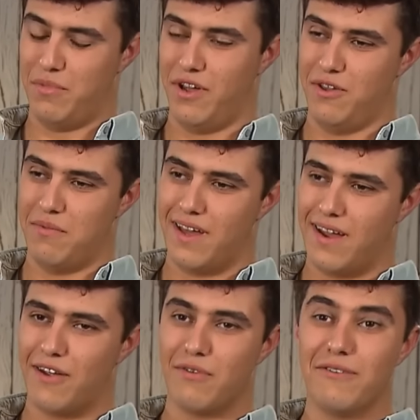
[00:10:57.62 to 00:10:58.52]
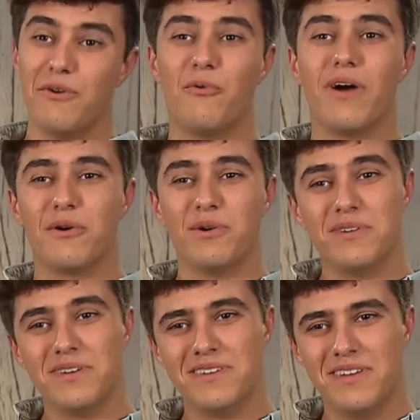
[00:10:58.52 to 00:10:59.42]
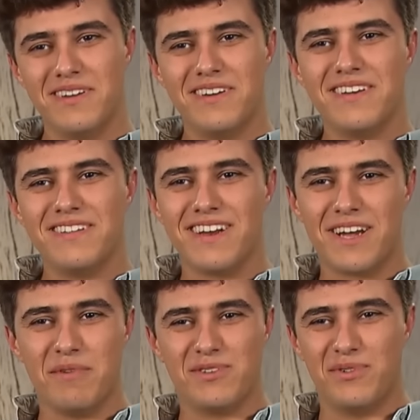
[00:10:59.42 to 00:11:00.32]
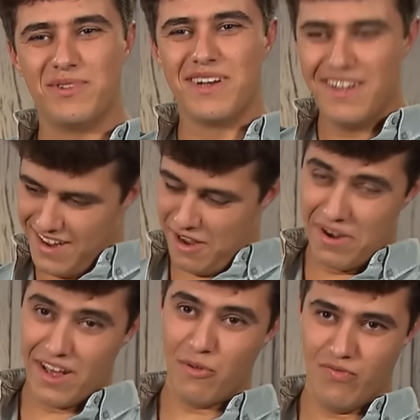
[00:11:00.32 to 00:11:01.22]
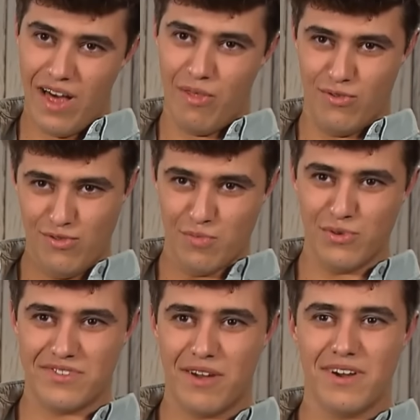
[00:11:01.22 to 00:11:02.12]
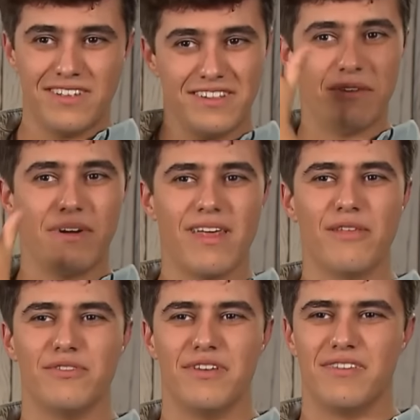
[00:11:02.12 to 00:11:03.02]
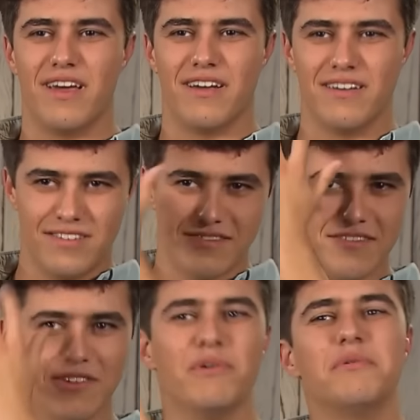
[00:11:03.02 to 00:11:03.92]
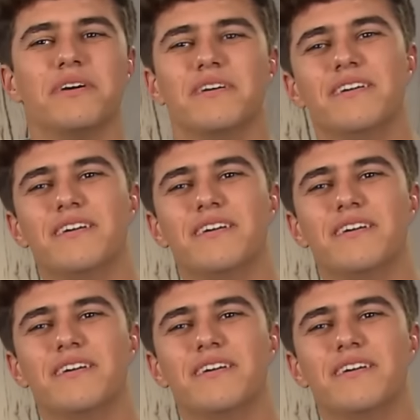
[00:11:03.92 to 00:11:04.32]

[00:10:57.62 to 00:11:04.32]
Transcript: Porque yo me descargo una vez un juego del sutra que venía en un dado. Tú pulsabas y te tiraba el dado y te decía 69,